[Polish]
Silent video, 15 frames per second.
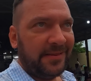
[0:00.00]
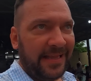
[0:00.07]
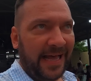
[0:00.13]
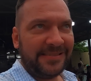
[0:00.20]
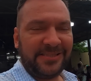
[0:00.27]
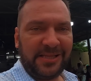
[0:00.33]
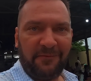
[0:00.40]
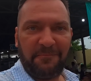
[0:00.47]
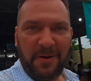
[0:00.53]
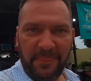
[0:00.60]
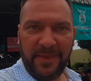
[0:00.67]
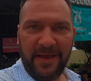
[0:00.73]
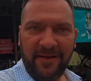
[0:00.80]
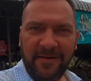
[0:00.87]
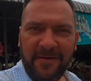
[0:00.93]
nastaw
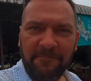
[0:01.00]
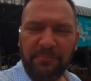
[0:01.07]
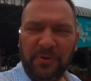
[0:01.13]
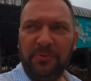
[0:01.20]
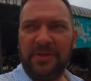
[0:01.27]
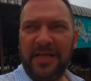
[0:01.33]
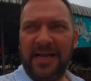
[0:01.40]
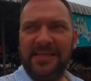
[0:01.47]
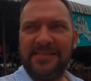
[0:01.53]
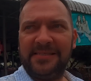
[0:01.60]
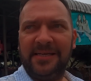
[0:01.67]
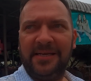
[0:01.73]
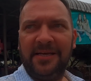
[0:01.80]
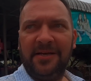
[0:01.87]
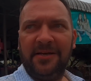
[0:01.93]
będę pił teraz
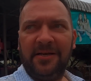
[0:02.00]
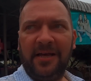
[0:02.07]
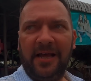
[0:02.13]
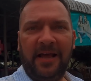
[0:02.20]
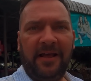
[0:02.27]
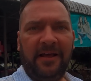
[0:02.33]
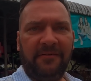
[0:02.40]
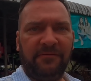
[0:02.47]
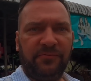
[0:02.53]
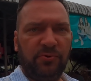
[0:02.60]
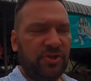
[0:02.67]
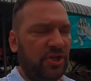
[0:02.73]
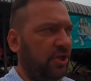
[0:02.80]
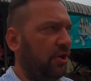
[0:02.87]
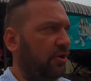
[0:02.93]
e, w
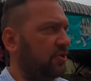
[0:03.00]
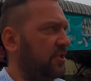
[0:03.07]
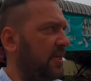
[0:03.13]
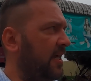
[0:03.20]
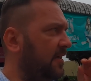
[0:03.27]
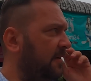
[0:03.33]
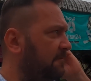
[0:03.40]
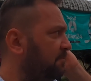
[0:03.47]
dużych ilościach